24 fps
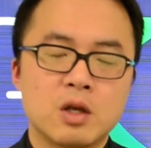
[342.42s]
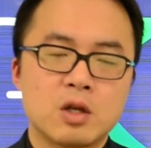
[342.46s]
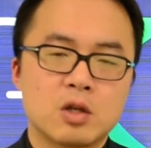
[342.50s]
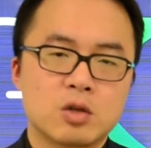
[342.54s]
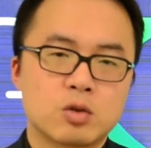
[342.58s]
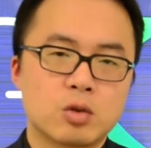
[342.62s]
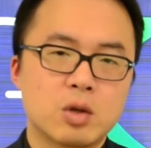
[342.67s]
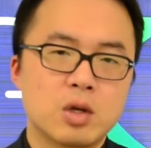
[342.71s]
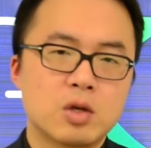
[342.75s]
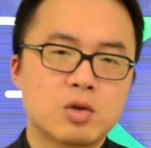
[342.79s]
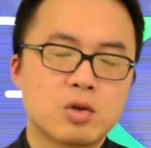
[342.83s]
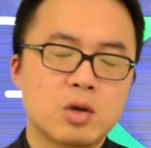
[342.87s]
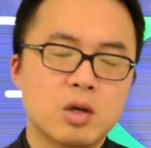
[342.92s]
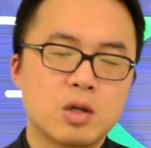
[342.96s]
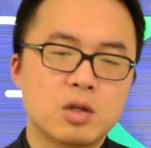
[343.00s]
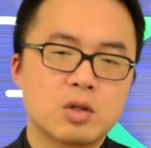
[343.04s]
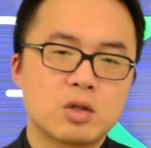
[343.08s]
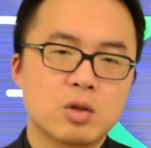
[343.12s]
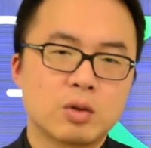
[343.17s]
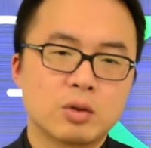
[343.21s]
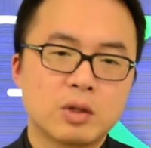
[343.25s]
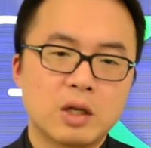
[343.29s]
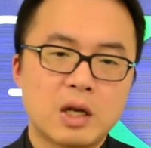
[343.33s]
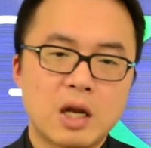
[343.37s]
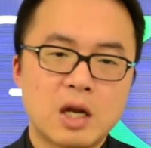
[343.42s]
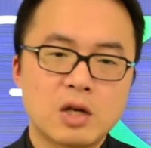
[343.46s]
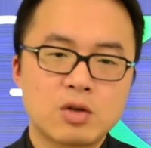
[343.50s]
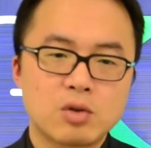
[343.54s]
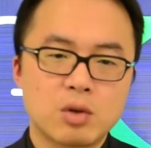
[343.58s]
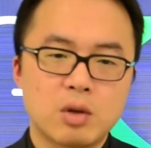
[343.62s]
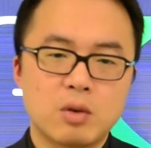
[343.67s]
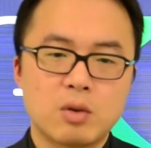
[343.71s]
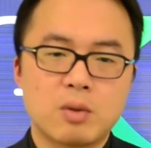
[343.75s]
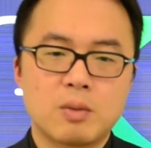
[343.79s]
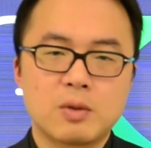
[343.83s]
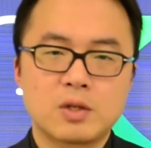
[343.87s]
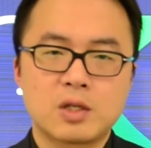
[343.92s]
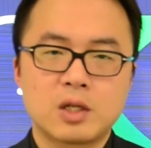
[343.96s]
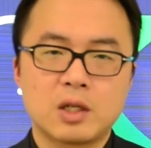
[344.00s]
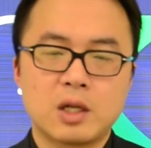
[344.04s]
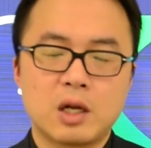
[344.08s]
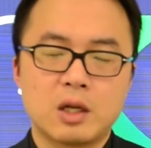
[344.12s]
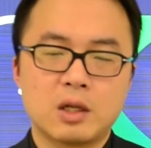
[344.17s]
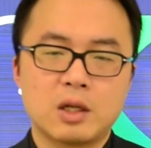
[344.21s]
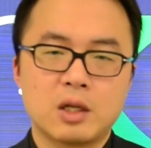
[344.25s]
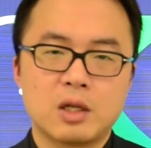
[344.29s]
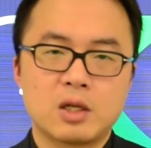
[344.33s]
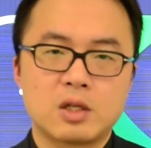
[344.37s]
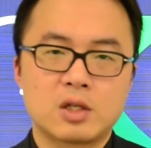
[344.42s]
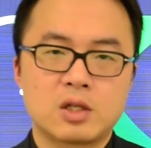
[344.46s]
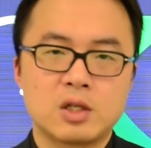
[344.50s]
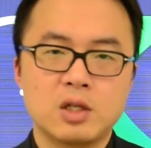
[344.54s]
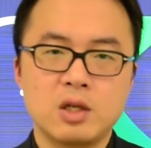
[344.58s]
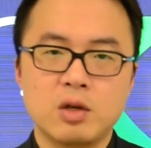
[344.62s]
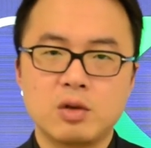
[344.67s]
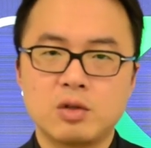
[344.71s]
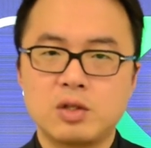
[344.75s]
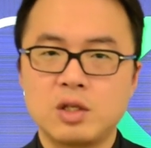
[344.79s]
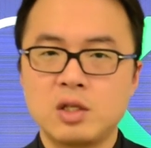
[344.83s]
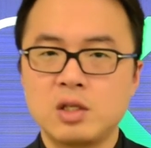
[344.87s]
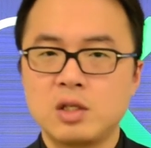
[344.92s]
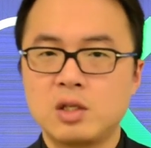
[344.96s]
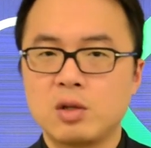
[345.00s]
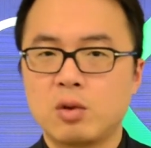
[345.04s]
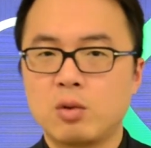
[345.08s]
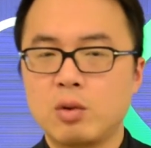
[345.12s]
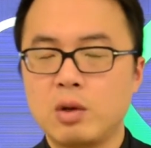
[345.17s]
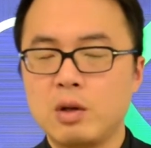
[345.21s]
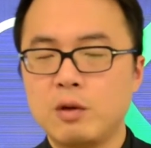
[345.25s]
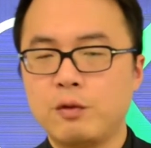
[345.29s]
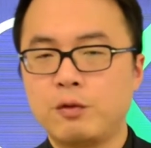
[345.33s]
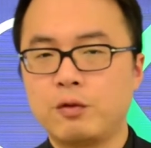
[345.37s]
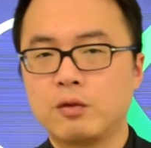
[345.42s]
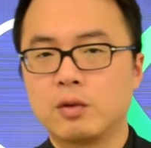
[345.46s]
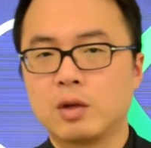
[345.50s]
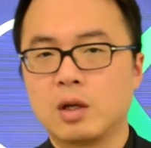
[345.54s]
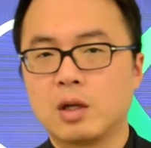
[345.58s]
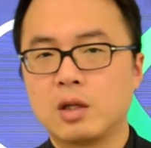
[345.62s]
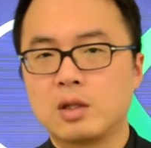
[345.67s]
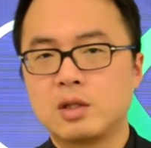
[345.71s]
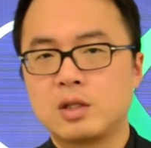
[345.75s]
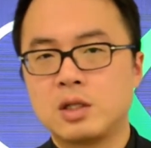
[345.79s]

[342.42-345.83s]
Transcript: 所以说，总的来说，我们知道呢，只有经济恢复了，